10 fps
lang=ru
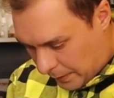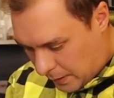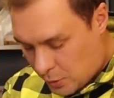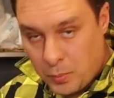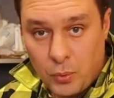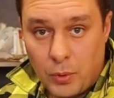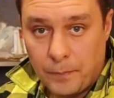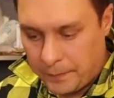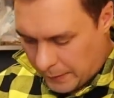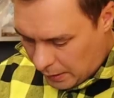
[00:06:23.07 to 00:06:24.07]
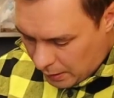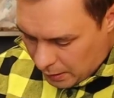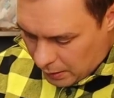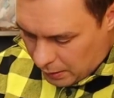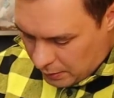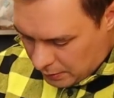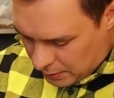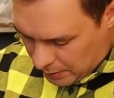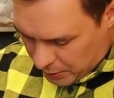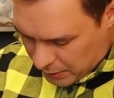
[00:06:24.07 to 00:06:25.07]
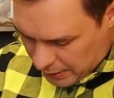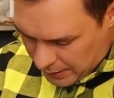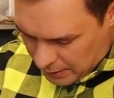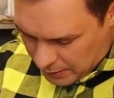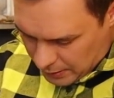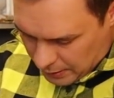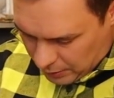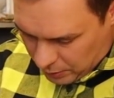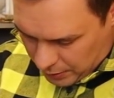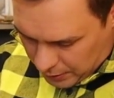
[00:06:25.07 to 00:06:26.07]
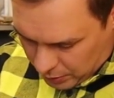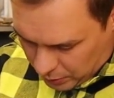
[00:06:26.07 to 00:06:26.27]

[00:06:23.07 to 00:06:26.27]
на шпулю. Единственное пожелание здесь такое,